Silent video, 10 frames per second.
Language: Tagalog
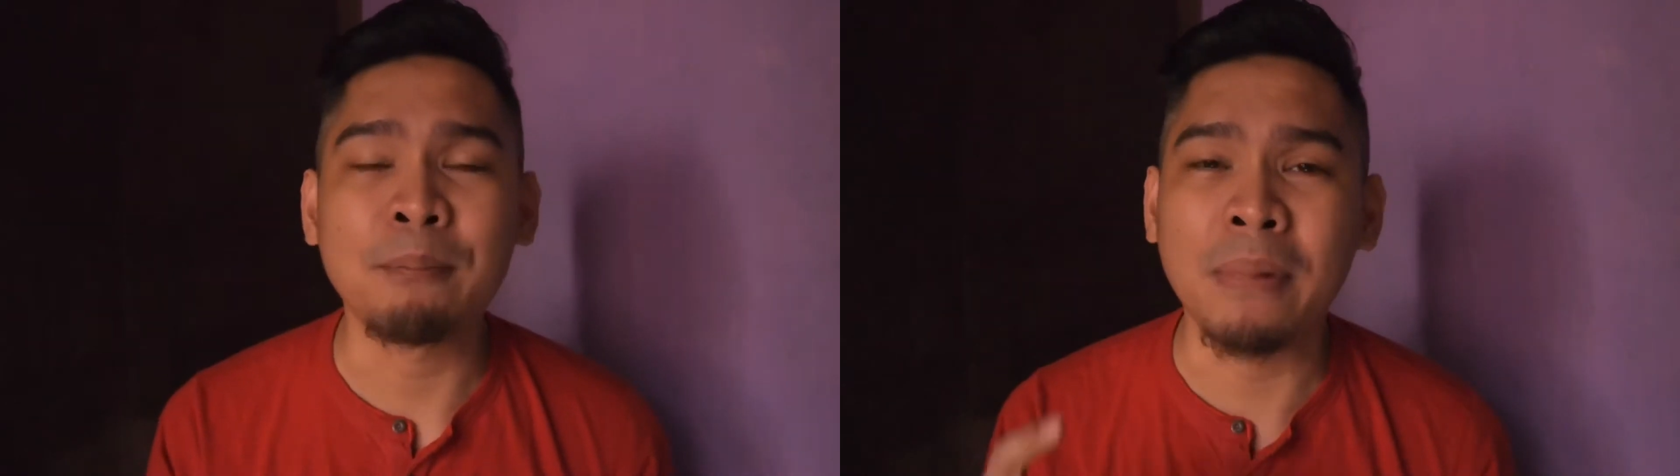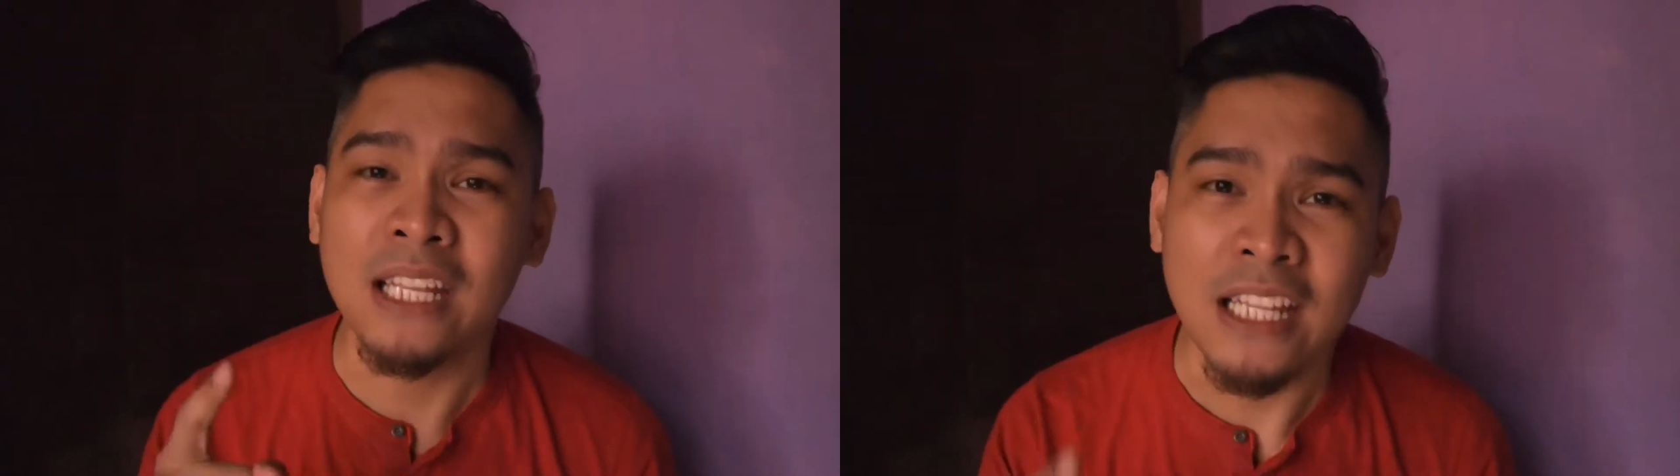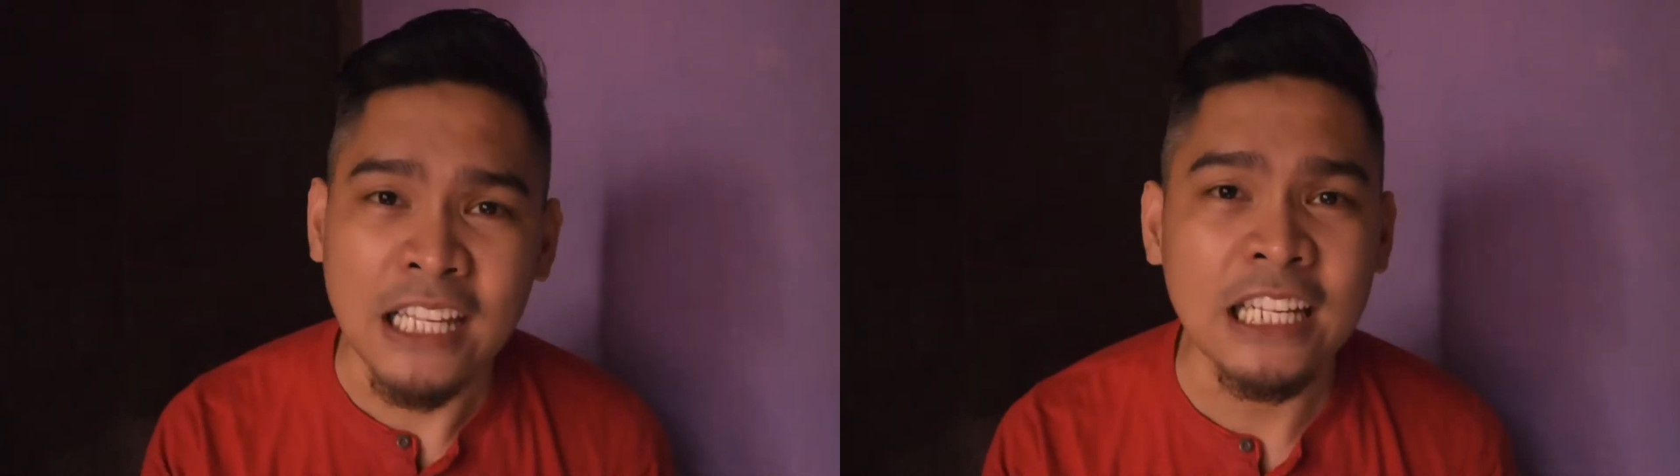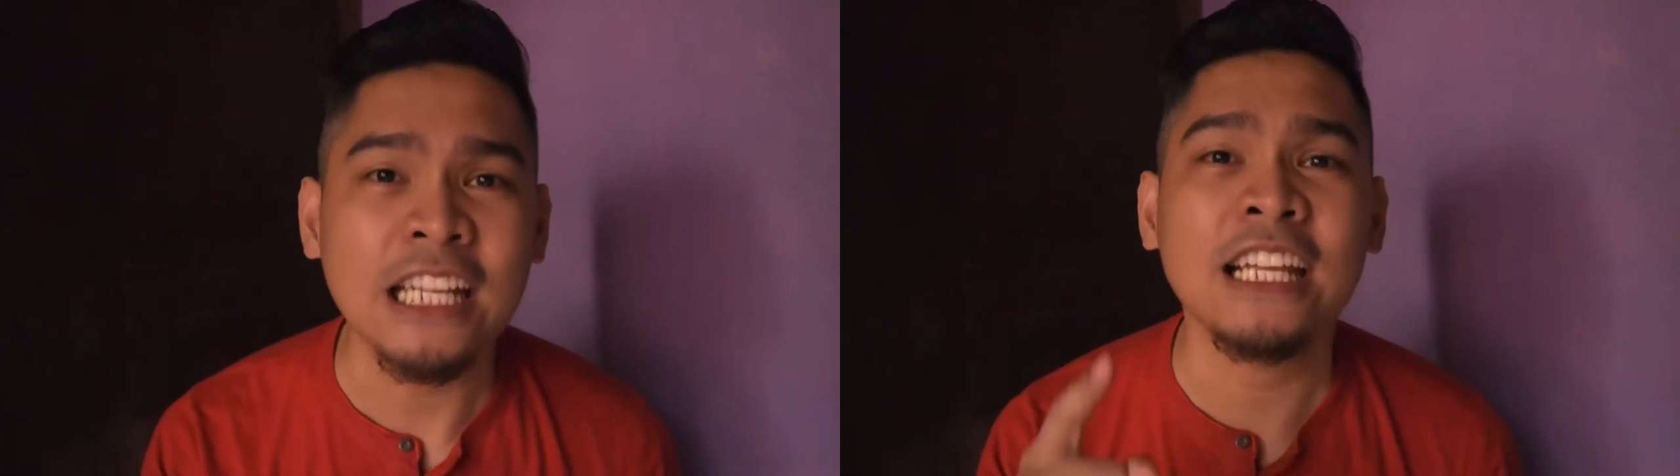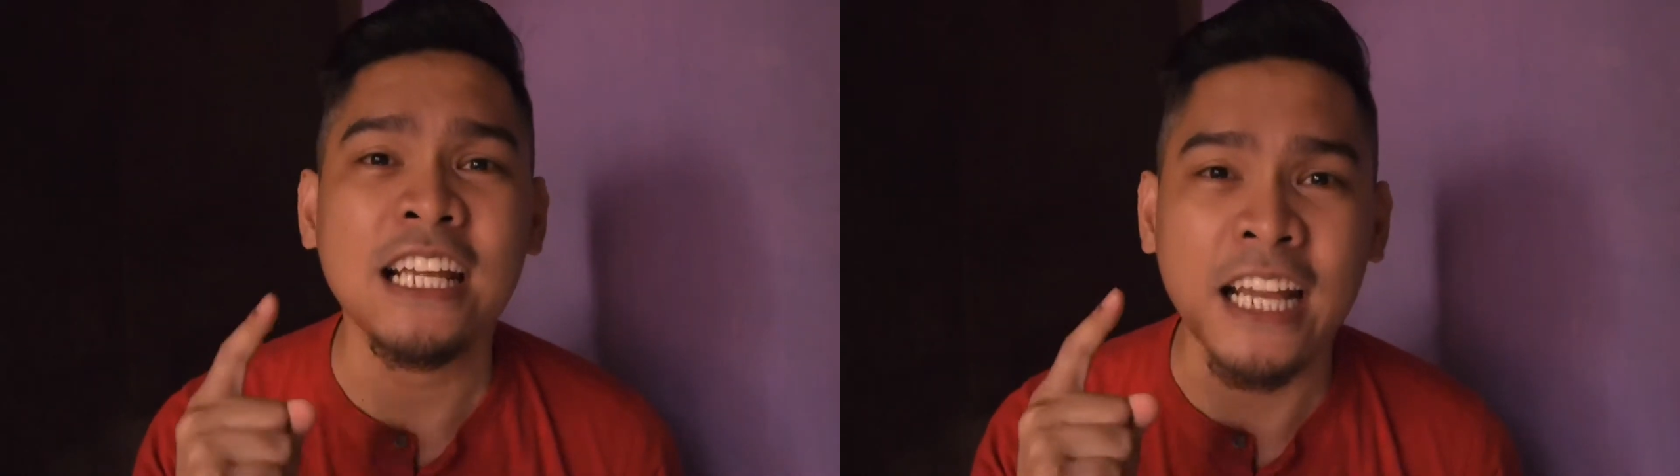
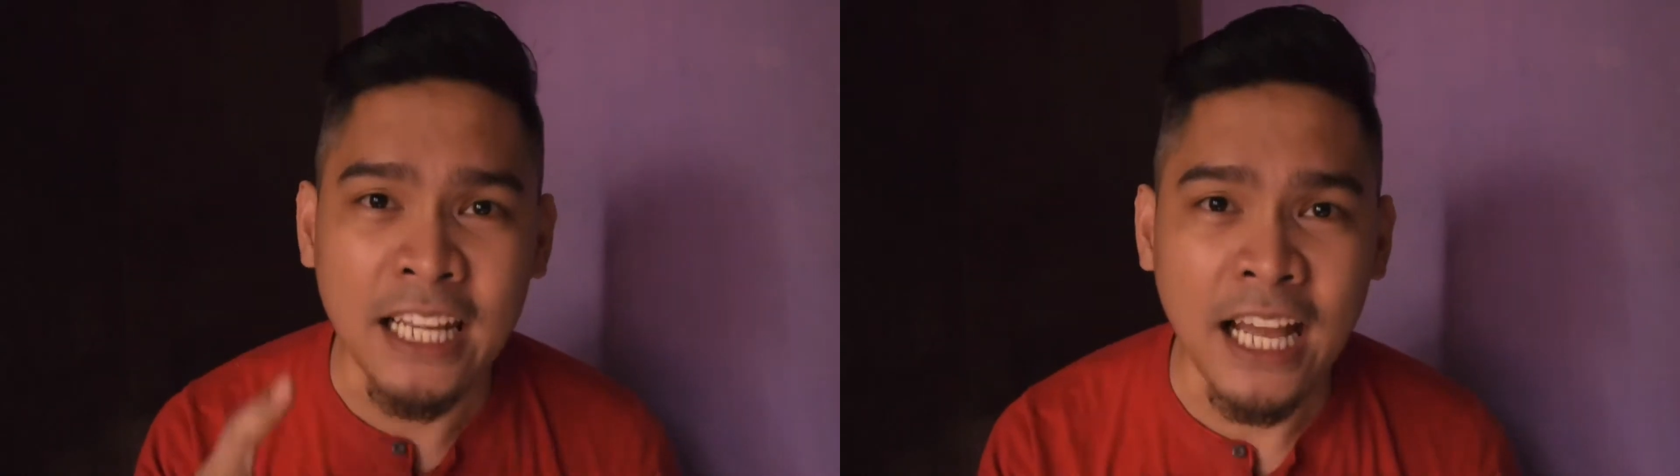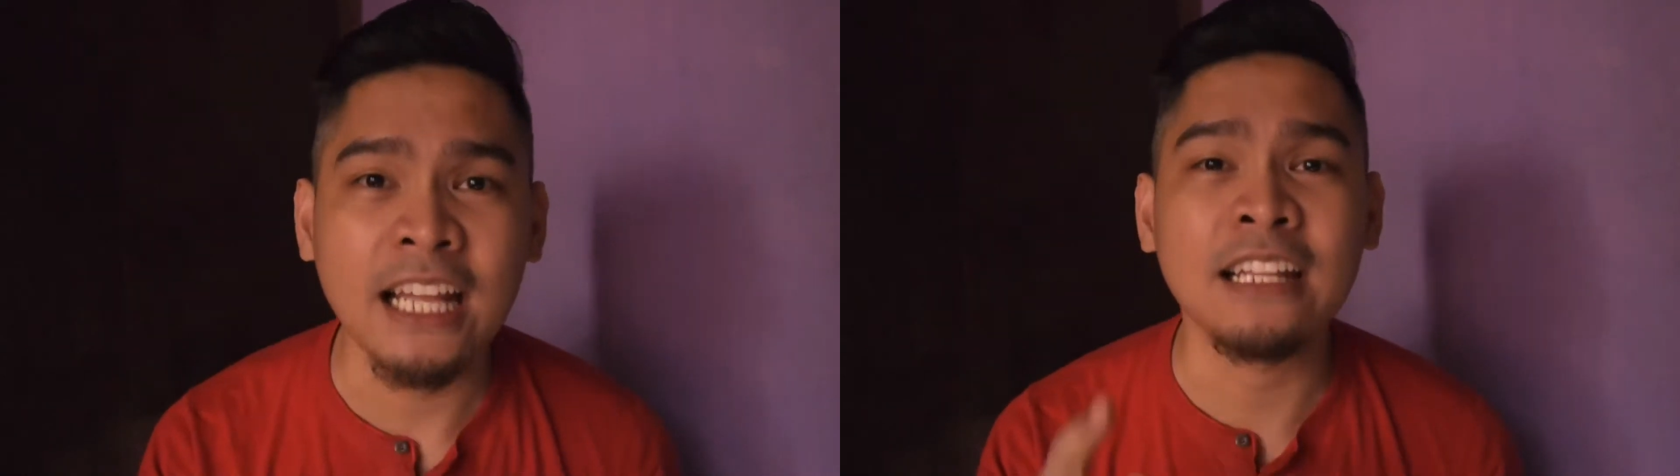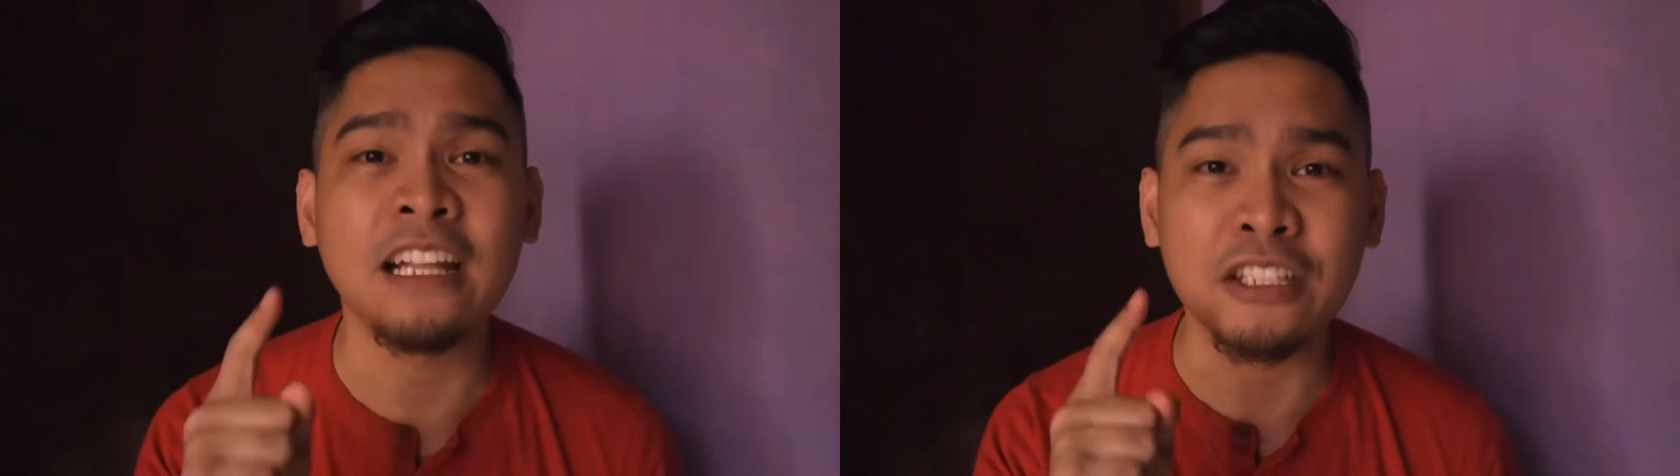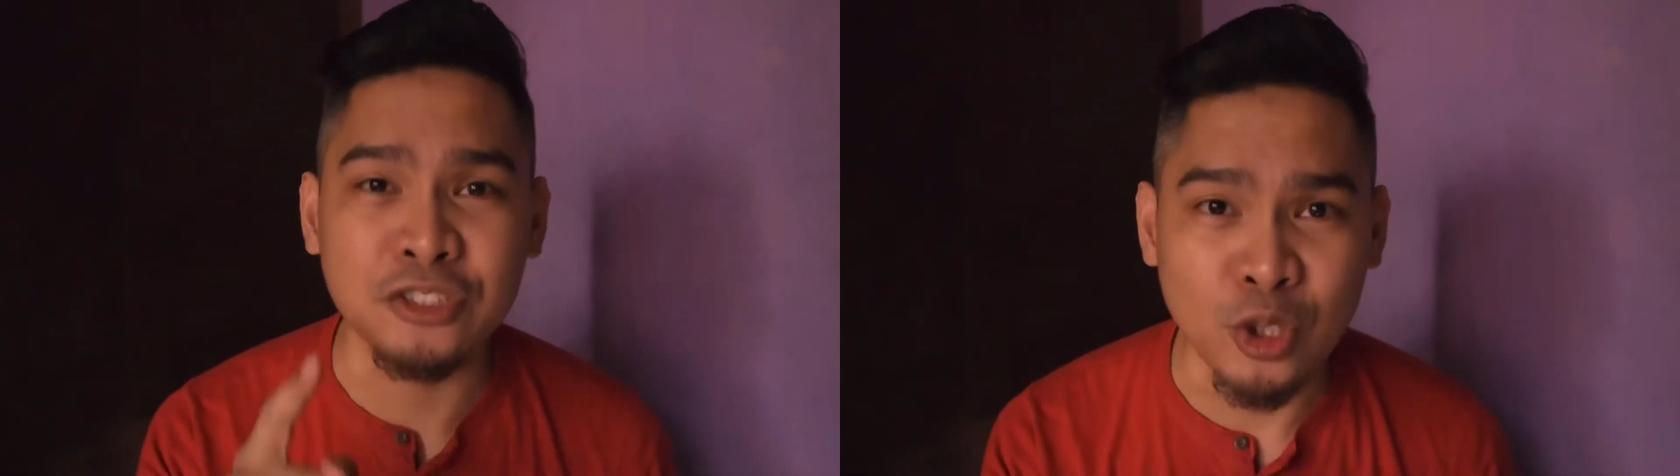pinili ka na ng